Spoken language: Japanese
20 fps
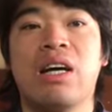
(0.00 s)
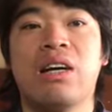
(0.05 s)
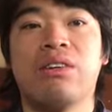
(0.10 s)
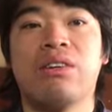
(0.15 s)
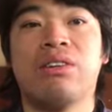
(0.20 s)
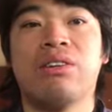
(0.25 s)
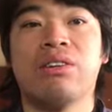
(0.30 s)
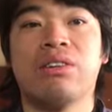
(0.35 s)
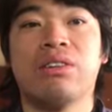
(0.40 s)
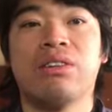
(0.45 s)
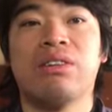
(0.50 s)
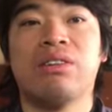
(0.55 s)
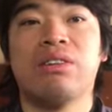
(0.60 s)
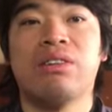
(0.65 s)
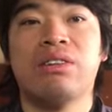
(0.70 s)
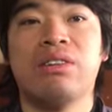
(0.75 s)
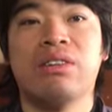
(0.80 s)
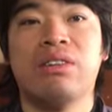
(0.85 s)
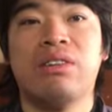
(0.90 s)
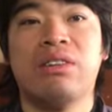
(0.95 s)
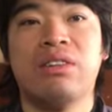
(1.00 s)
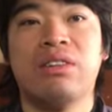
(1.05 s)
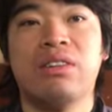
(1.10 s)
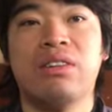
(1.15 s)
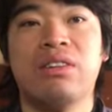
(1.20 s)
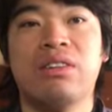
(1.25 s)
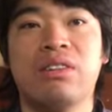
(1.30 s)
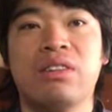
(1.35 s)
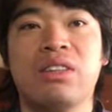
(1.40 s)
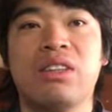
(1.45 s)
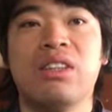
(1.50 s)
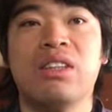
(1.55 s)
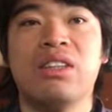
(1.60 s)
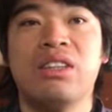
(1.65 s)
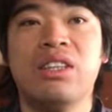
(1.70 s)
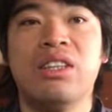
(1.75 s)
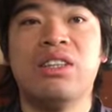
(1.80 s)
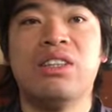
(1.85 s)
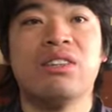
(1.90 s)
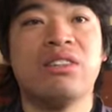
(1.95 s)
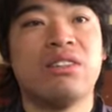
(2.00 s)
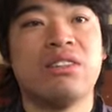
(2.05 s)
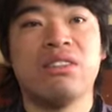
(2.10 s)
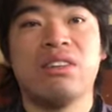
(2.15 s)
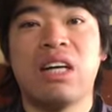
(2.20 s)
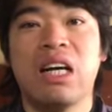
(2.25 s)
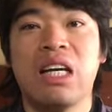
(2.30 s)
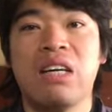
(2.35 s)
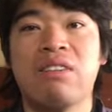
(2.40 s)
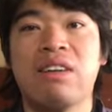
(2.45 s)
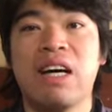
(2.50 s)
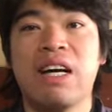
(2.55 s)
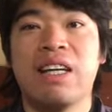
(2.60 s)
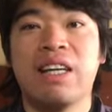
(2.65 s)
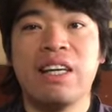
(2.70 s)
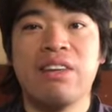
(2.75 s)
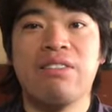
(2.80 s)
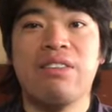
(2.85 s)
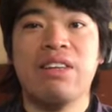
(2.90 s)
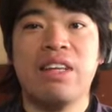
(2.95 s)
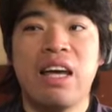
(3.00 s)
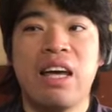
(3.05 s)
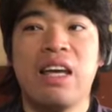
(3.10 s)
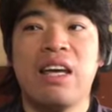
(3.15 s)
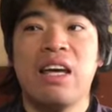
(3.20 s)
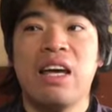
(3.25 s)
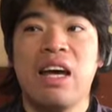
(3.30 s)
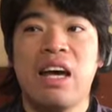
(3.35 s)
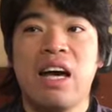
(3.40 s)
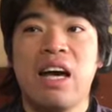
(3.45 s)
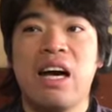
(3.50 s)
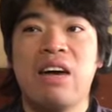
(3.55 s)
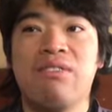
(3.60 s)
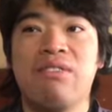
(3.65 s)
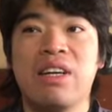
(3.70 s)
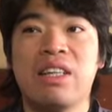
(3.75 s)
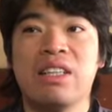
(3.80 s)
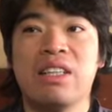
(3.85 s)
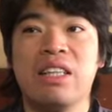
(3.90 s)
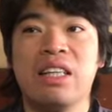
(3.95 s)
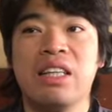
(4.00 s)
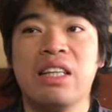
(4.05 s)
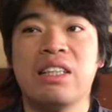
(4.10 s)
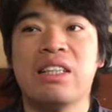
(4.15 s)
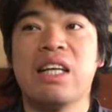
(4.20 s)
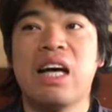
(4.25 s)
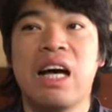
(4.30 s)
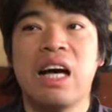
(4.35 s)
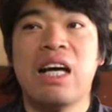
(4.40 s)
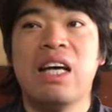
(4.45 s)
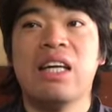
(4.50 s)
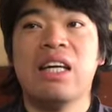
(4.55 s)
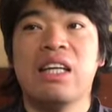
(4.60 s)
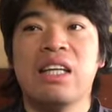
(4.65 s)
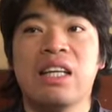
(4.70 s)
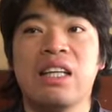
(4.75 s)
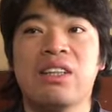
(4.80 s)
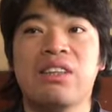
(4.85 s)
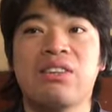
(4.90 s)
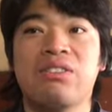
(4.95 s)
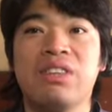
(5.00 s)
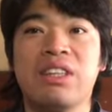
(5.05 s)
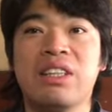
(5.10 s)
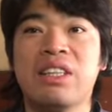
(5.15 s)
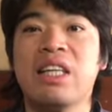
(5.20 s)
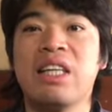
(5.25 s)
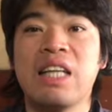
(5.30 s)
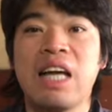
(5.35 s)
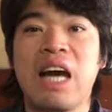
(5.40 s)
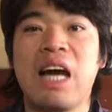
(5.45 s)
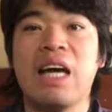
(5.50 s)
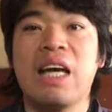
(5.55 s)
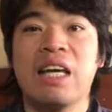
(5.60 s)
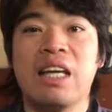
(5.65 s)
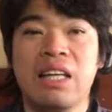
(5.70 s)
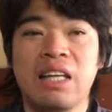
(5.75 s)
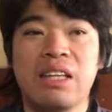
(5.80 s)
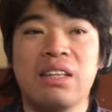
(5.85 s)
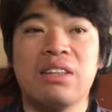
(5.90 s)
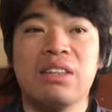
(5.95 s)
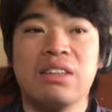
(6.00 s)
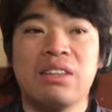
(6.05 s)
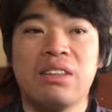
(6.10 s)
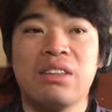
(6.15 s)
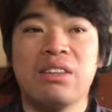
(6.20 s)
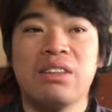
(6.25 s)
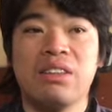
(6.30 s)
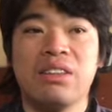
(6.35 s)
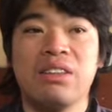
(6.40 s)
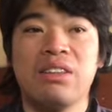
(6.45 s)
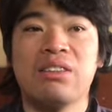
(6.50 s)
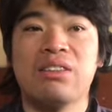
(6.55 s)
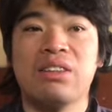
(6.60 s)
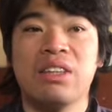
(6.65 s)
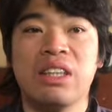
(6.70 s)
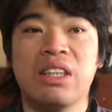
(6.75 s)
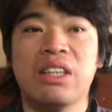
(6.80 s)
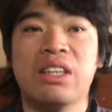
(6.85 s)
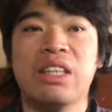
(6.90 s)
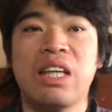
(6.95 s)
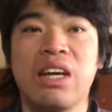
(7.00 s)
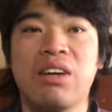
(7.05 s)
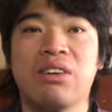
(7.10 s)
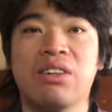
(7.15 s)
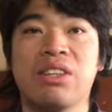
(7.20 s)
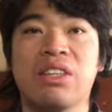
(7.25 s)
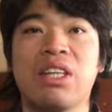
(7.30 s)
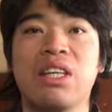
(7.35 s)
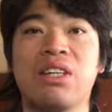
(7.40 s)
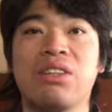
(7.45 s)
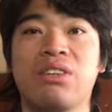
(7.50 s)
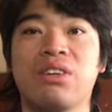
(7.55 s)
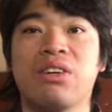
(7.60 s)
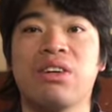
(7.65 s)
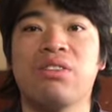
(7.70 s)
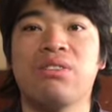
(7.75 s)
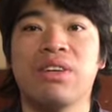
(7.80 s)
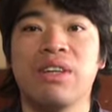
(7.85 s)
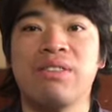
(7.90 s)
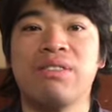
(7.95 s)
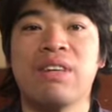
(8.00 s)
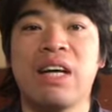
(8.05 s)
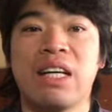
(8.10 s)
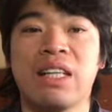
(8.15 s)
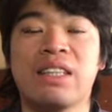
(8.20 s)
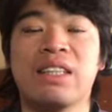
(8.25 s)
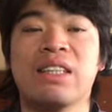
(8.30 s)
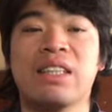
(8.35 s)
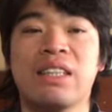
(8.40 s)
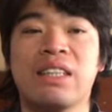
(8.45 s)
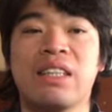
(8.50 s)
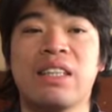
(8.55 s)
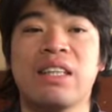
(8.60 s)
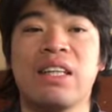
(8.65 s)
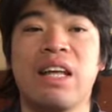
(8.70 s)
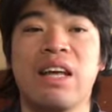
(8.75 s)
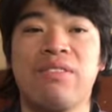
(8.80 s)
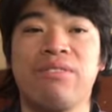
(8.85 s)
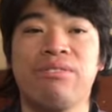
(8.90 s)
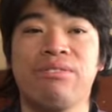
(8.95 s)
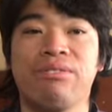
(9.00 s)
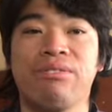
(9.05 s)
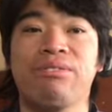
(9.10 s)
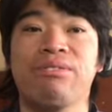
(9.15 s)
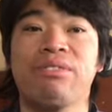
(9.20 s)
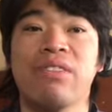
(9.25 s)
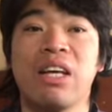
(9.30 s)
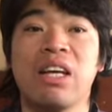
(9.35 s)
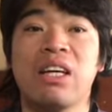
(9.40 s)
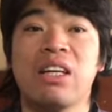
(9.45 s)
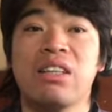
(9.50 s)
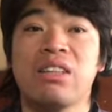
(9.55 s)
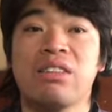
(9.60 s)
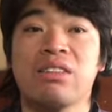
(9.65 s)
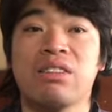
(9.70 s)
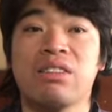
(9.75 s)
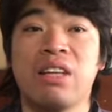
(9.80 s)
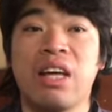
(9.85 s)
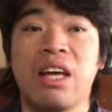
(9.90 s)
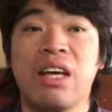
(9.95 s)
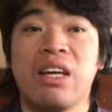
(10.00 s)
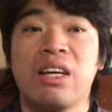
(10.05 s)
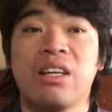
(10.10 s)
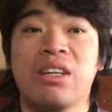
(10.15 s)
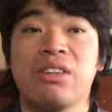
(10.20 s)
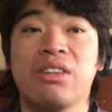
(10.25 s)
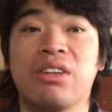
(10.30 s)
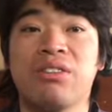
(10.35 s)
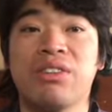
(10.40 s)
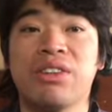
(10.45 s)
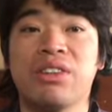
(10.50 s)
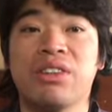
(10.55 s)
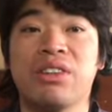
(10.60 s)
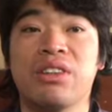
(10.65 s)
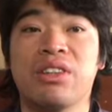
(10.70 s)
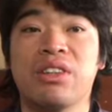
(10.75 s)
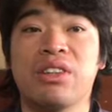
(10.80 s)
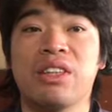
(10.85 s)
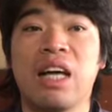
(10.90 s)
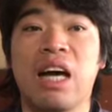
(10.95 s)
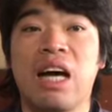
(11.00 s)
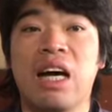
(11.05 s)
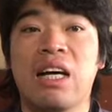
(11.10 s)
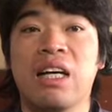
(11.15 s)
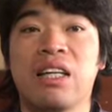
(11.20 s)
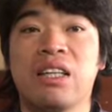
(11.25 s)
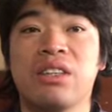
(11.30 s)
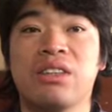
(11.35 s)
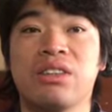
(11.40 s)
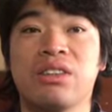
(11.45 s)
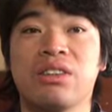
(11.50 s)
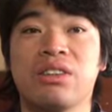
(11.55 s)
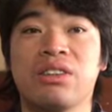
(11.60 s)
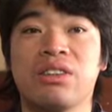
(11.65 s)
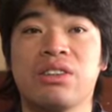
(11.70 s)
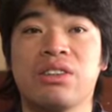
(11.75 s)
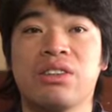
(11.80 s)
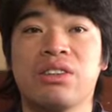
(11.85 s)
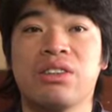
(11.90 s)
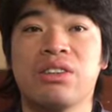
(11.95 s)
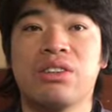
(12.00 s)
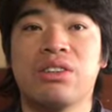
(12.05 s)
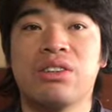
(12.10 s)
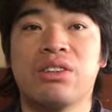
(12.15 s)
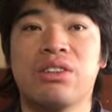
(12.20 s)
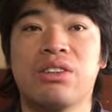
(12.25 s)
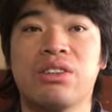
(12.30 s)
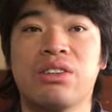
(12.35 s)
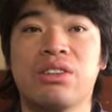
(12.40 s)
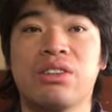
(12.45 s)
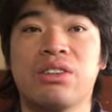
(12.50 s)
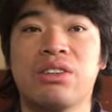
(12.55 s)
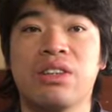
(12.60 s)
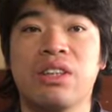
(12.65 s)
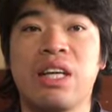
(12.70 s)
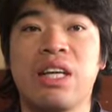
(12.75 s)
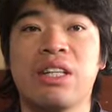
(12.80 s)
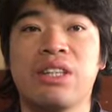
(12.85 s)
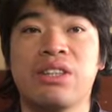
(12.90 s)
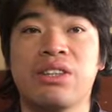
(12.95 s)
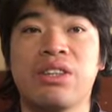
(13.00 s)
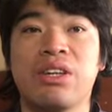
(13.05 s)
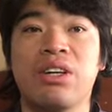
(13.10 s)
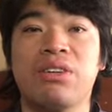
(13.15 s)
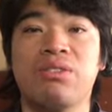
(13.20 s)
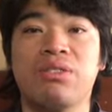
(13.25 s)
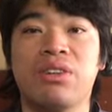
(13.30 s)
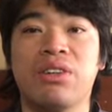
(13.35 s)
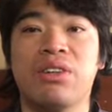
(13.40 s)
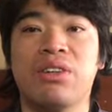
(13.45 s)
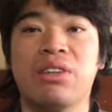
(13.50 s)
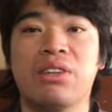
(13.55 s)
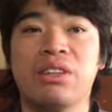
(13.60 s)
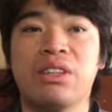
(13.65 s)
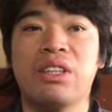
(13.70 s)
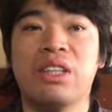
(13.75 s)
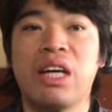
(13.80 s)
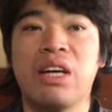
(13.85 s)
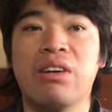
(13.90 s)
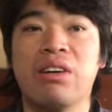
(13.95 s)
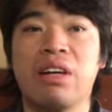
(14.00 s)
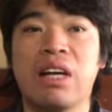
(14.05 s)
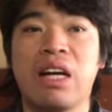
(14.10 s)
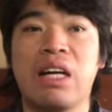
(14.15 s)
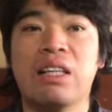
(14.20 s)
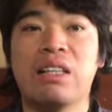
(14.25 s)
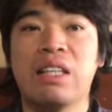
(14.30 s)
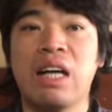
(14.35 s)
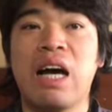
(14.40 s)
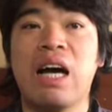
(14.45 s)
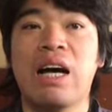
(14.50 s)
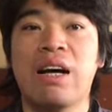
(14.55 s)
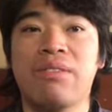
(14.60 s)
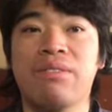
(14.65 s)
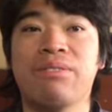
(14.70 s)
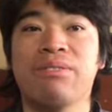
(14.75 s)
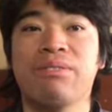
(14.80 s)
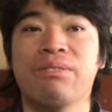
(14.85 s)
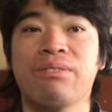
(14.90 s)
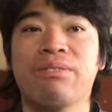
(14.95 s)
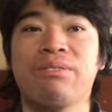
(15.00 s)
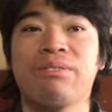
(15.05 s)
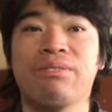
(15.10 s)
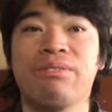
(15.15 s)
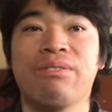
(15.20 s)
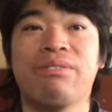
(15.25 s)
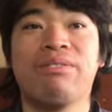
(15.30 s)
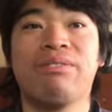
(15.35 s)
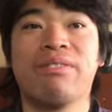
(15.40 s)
あほどほどにしろとか言わんけどもね、あんましさ、飲みすぎないようにしてほしいと思います。ね、うん。ちょっとね、飲むとさ、ちょっと、ね、損もしちゃうからさ、うん。